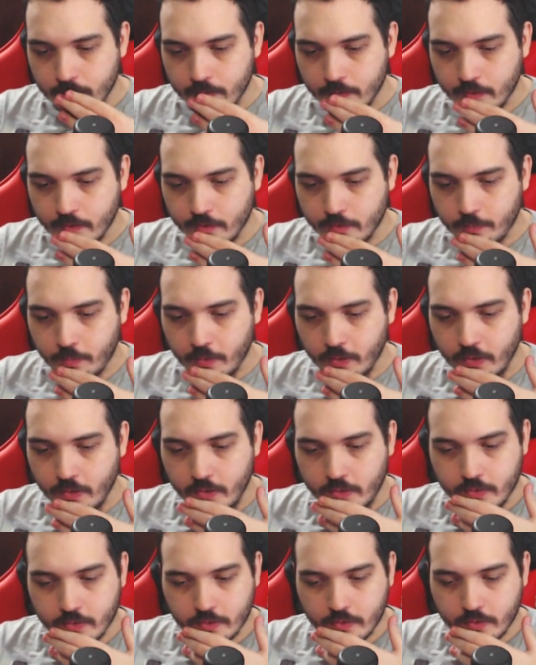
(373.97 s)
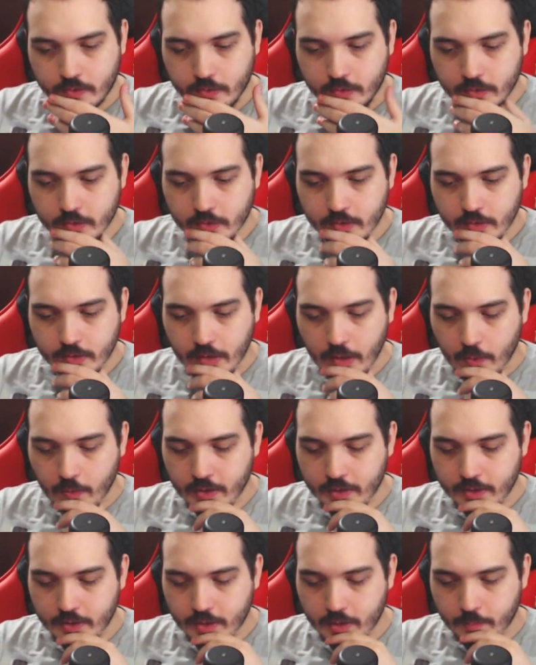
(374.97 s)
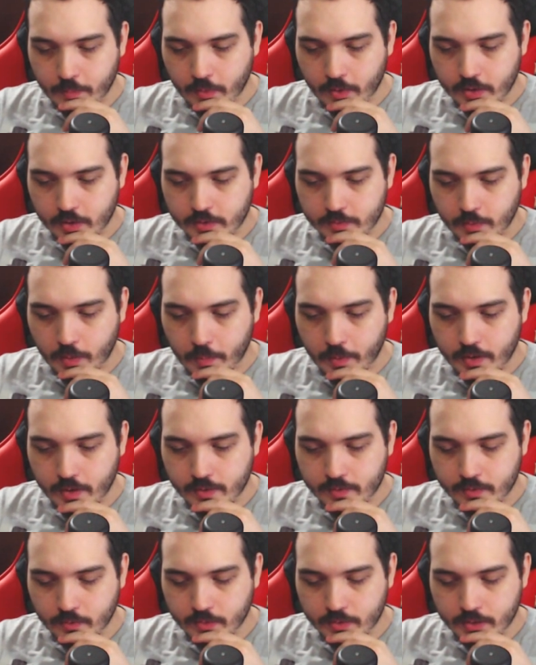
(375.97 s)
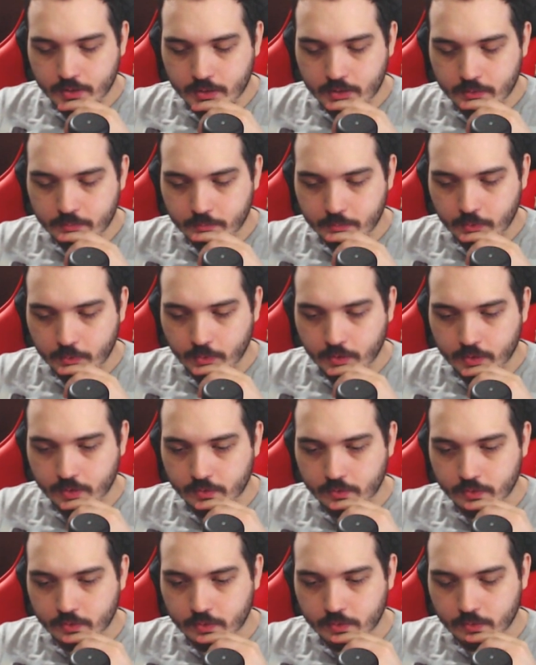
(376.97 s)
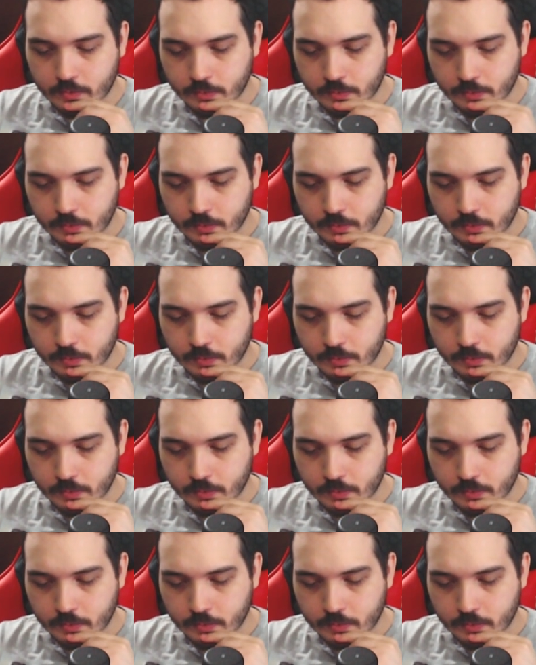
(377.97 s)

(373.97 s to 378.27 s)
A gente pode aguardar a próxima aparição dele, eu acredito.